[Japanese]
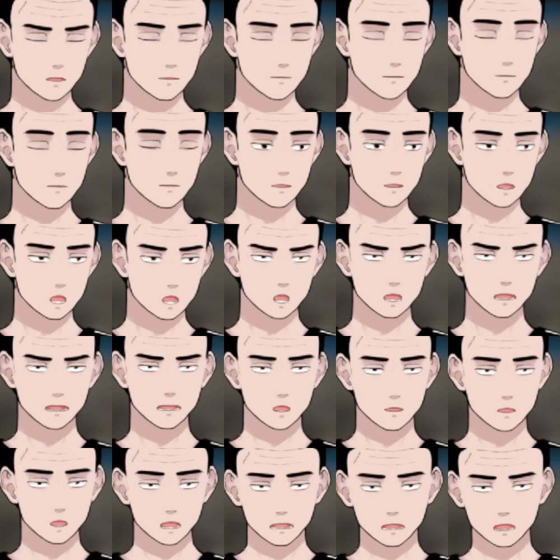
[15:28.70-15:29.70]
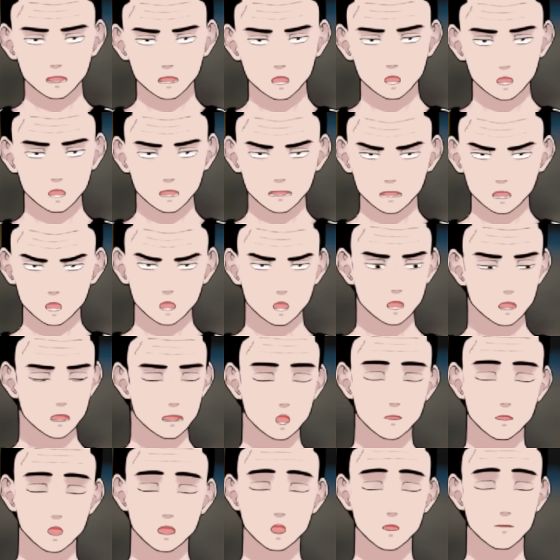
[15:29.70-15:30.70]
どこかの誰か、いや、これ
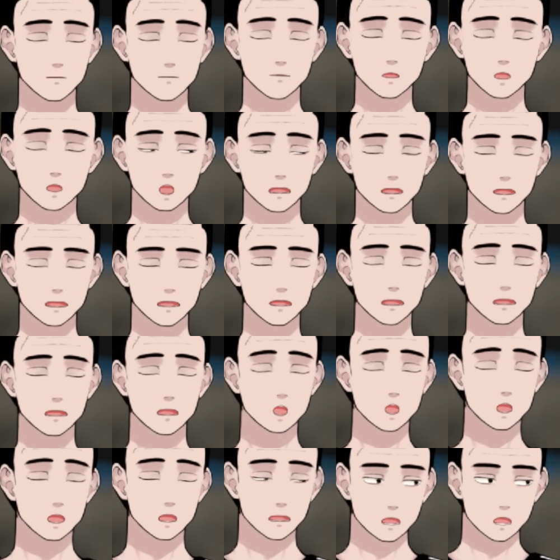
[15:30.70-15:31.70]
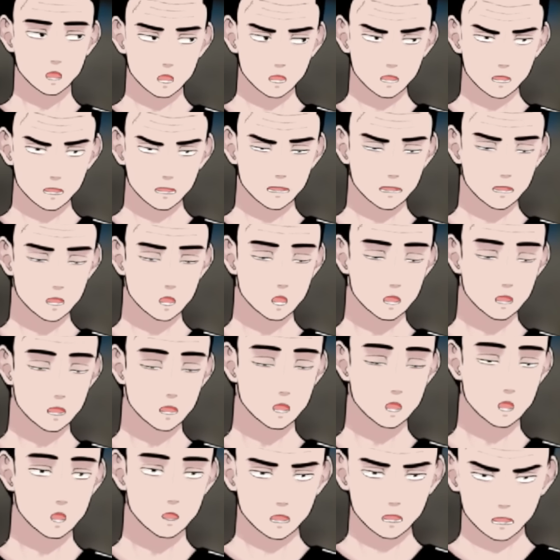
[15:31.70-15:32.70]
はもう大変な問題だから、
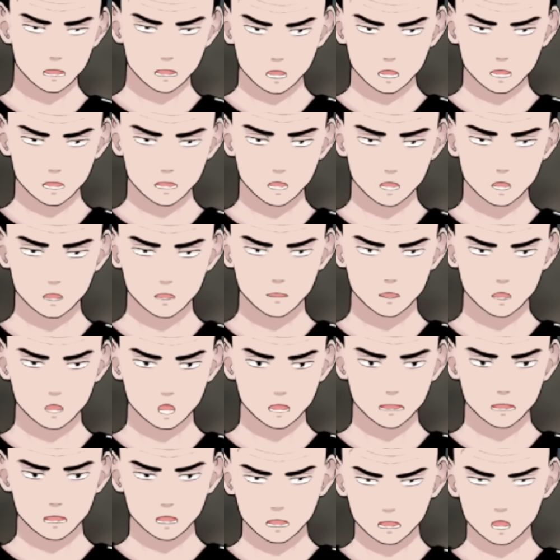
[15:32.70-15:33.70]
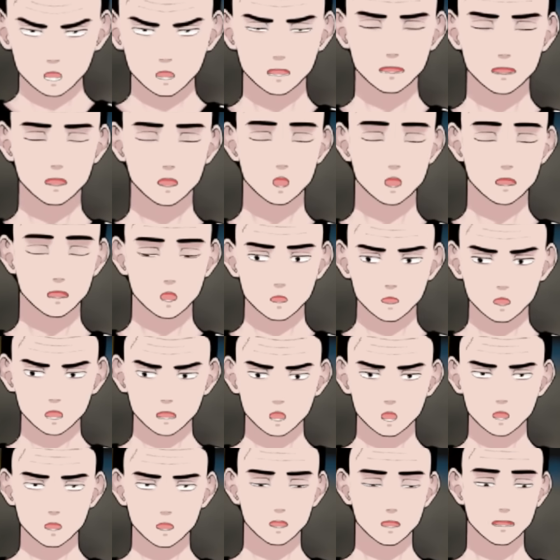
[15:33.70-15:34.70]
これはきちんと話し合いになり処分
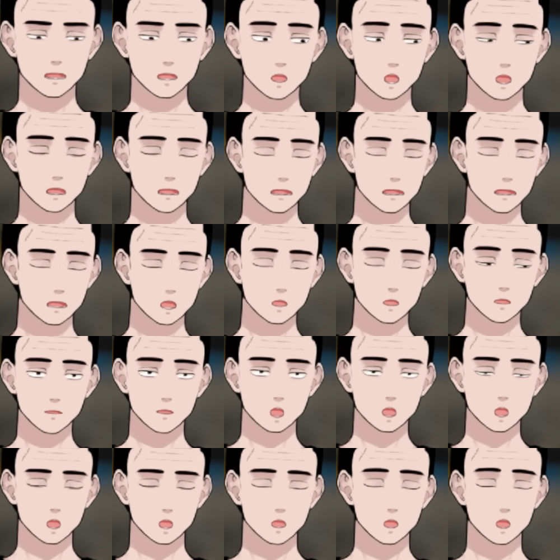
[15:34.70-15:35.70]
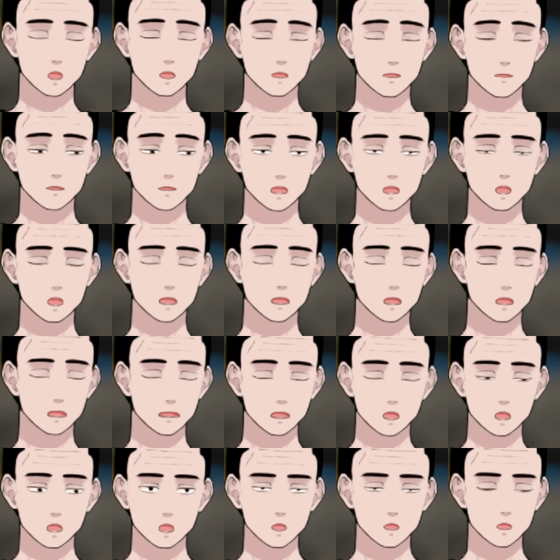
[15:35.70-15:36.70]
しないといけないっていう方向に行ったんならあれ
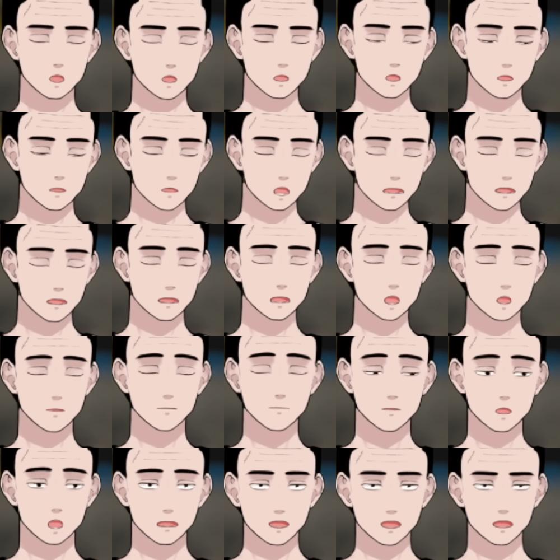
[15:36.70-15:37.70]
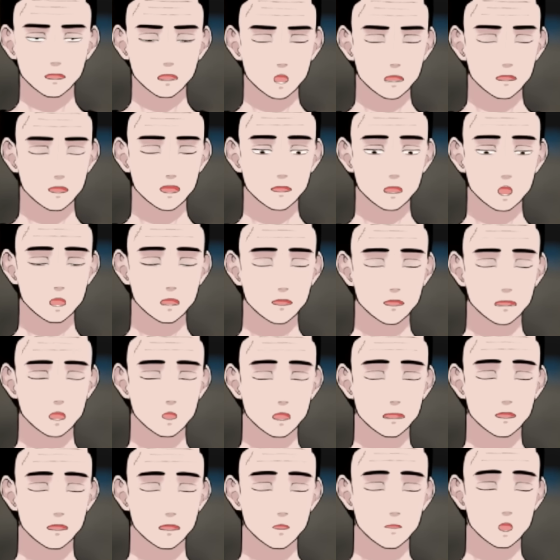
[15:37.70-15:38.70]
だったけど、まあまあまあま
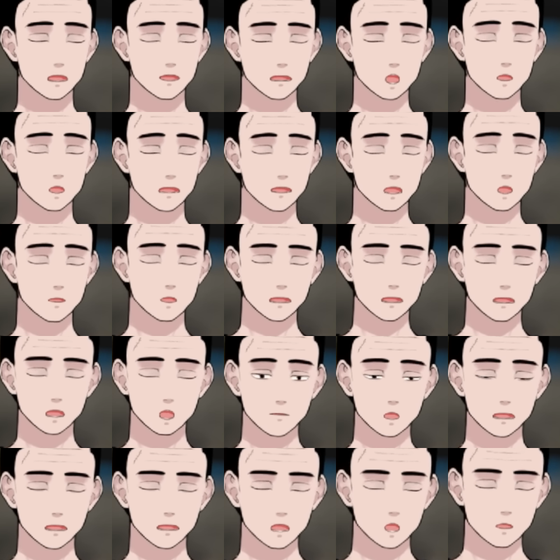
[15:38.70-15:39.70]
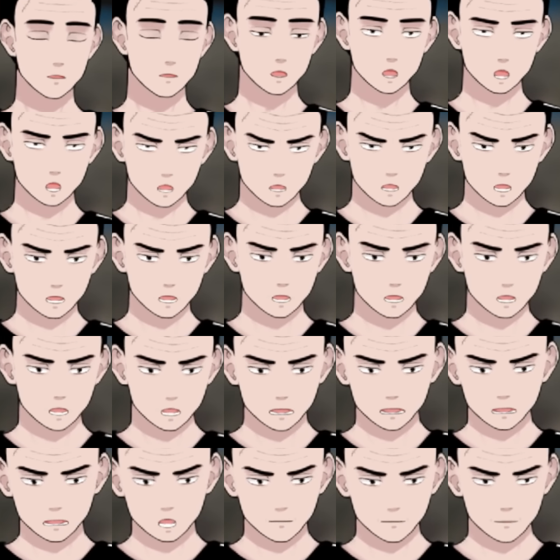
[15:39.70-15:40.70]
あまあまあまあまあっていうこと
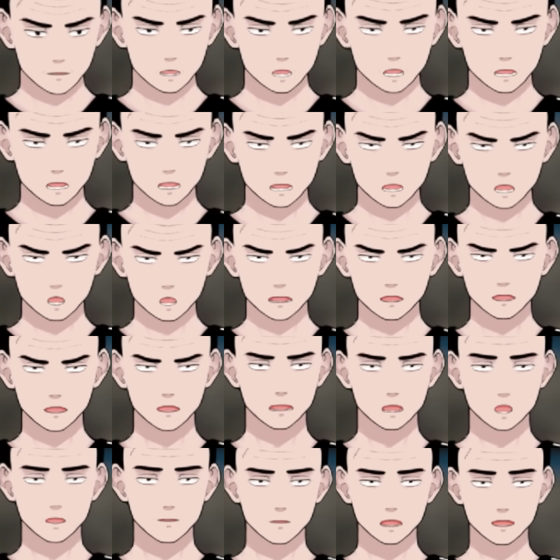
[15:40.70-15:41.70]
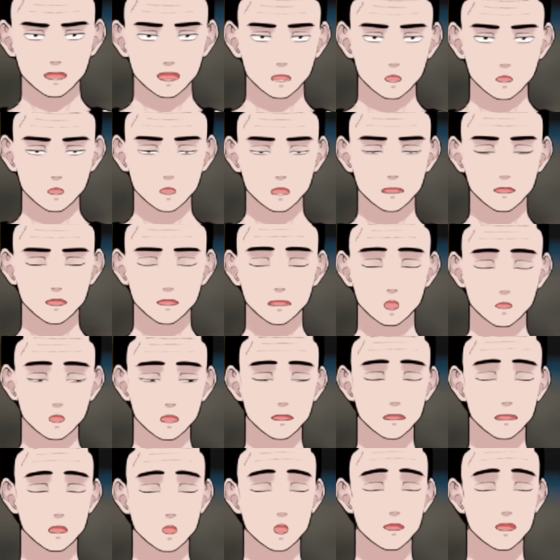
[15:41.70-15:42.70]
が分かりにくくして、
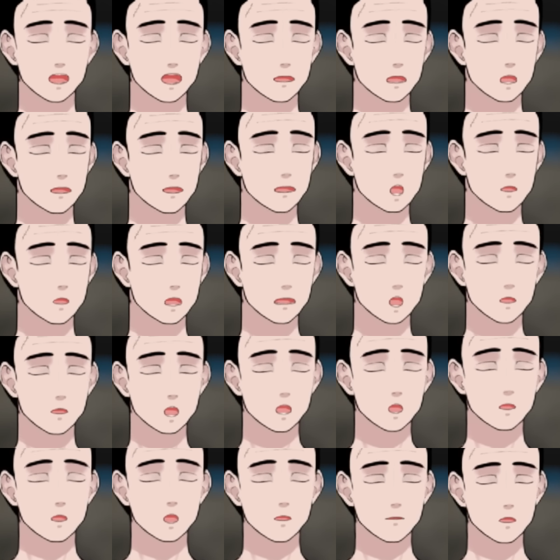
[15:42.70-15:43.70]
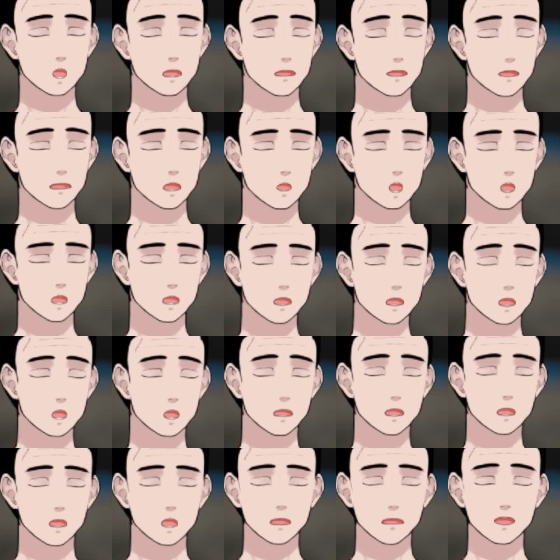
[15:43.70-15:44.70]
まあまあまあになってるから、それを聞
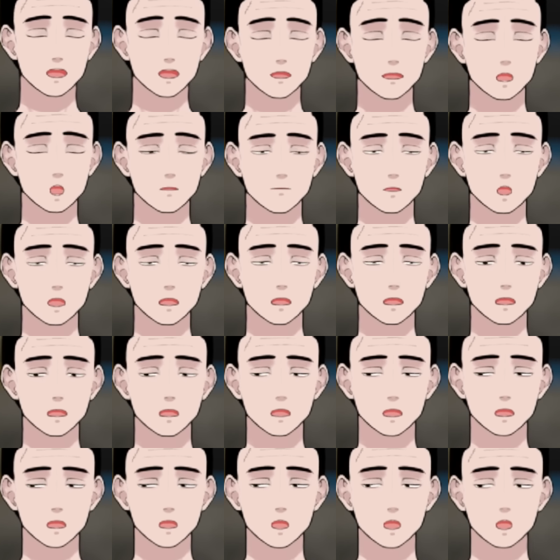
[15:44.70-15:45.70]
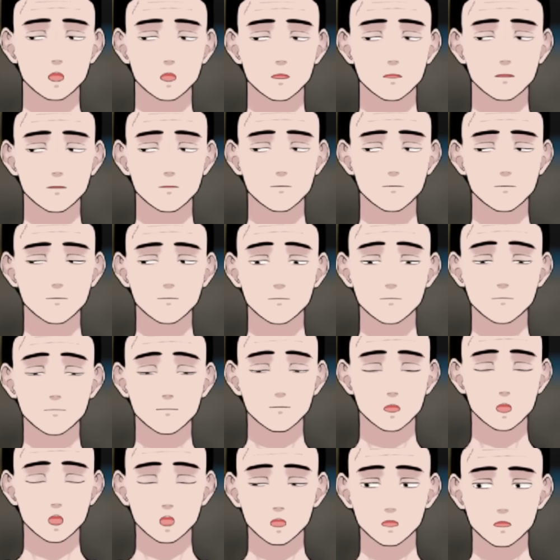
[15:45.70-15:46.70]
いた子
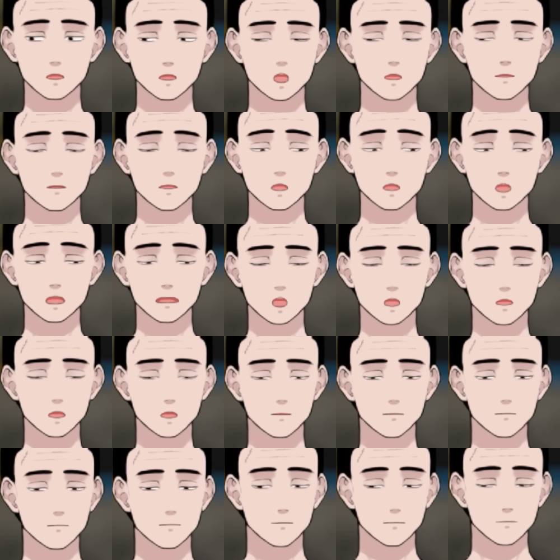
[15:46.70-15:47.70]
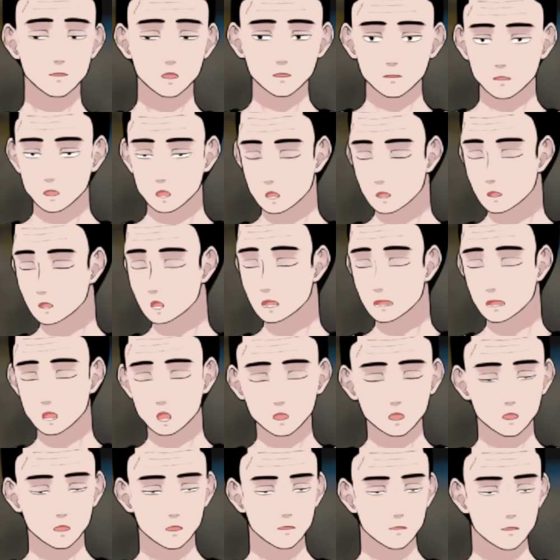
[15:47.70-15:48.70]
供たちの親も、いやいや、これそ
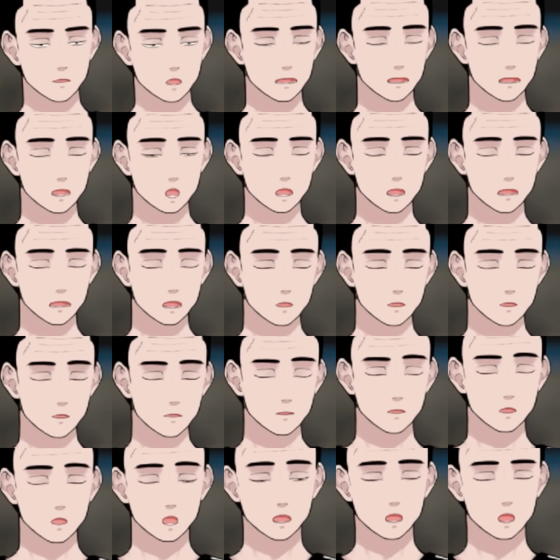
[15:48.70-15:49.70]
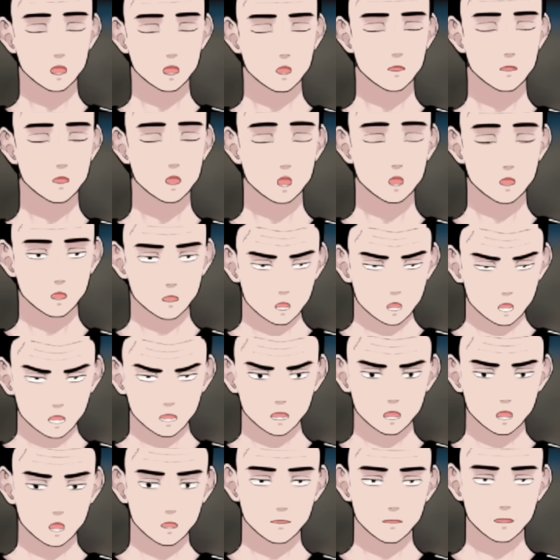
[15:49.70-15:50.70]
んな言われることじゃねえんじゃねえのと。
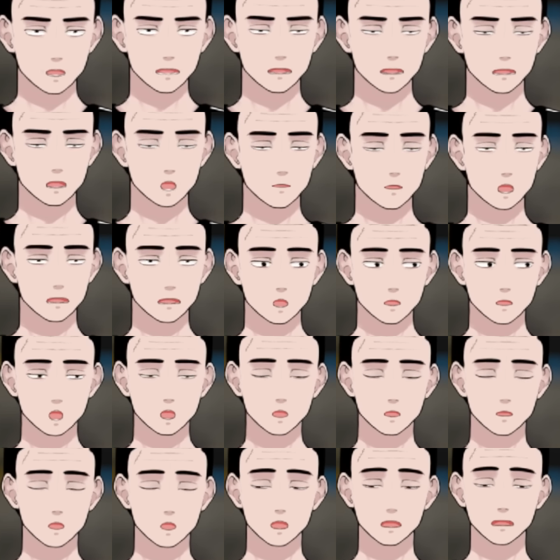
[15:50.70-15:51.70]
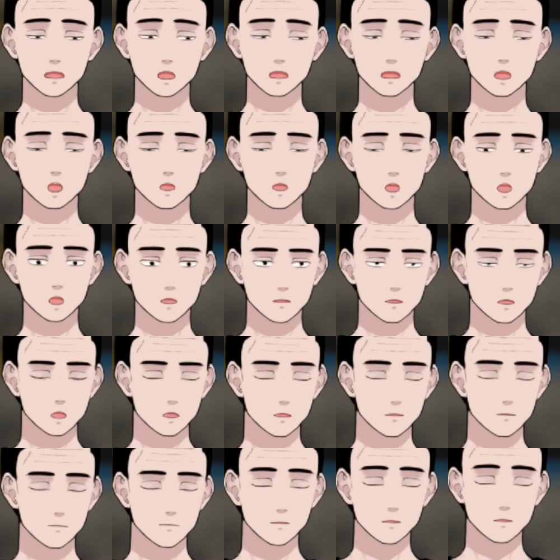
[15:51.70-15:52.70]
なんでこんな大げさなんだと。
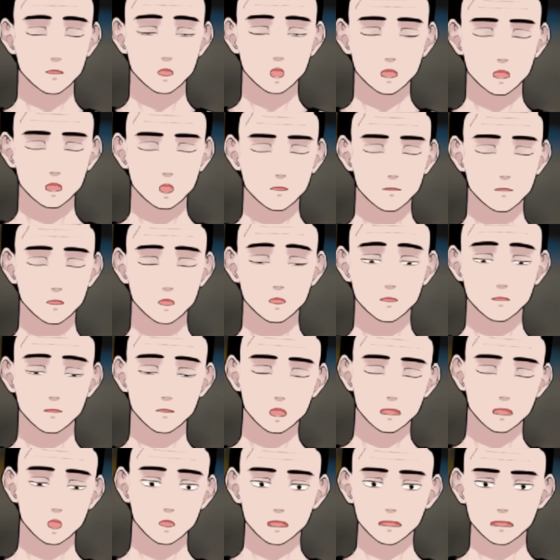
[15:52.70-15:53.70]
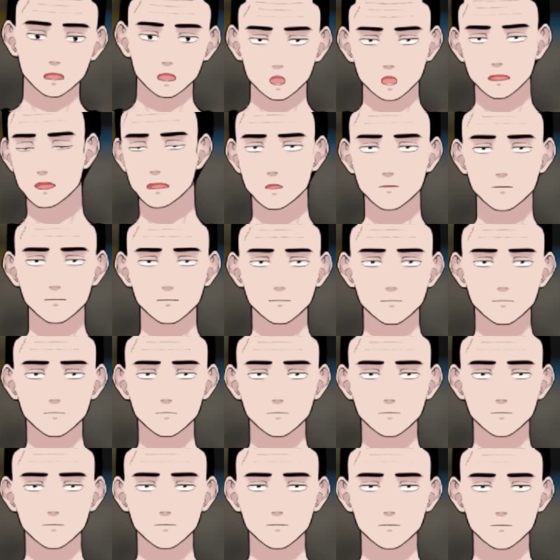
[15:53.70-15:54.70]
うちの子は巻き込まれただけ
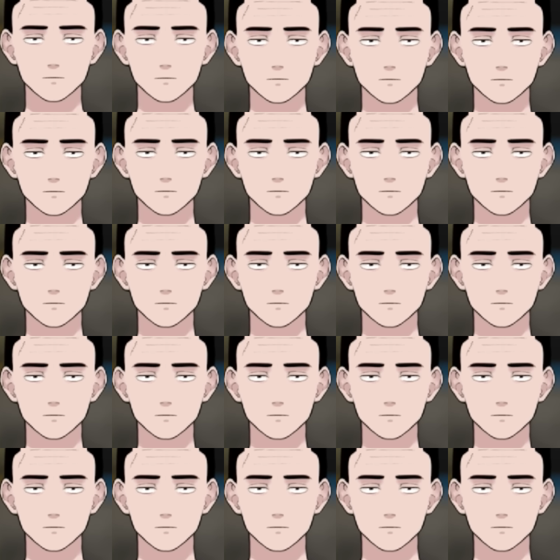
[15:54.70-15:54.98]
だと。